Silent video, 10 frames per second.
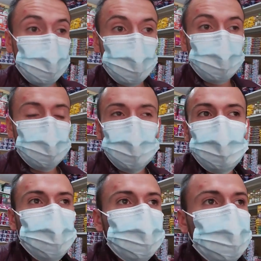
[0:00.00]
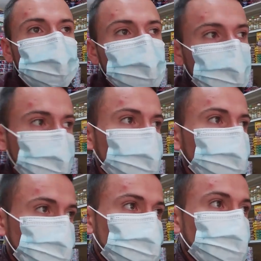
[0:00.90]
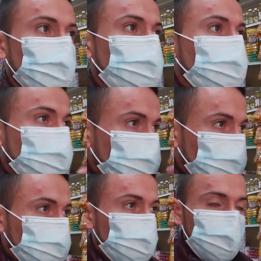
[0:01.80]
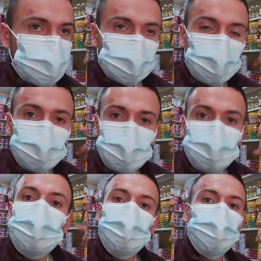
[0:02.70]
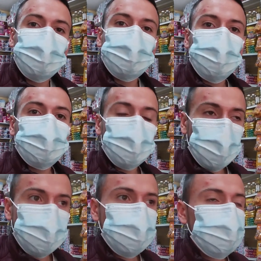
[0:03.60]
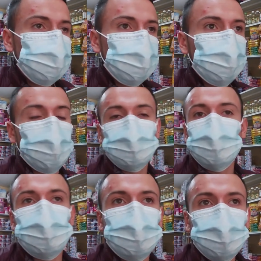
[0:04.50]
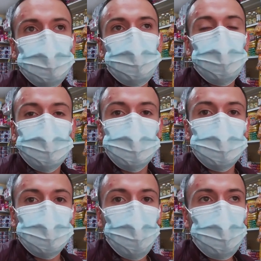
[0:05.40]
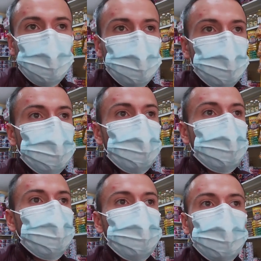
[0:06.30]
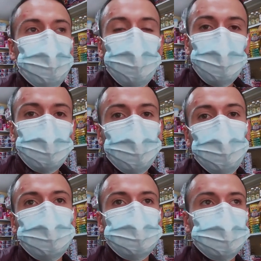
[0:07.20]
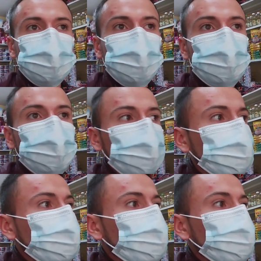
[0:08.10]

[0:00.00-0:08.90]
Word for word: porque fácilmente uno se puede, digamos que descuadrar con las finanzas y gastarse toda la plata muy rápido, o no dejar para el surtido,